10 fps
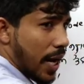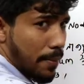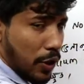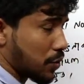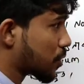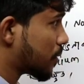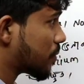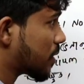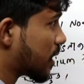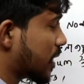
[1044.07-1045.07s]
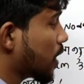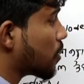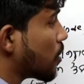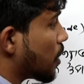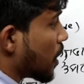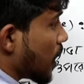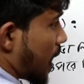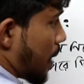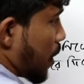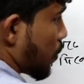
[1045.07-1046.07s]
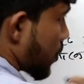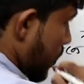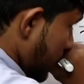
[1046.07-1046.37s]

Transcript: এবি নোট দেখো এবি নোট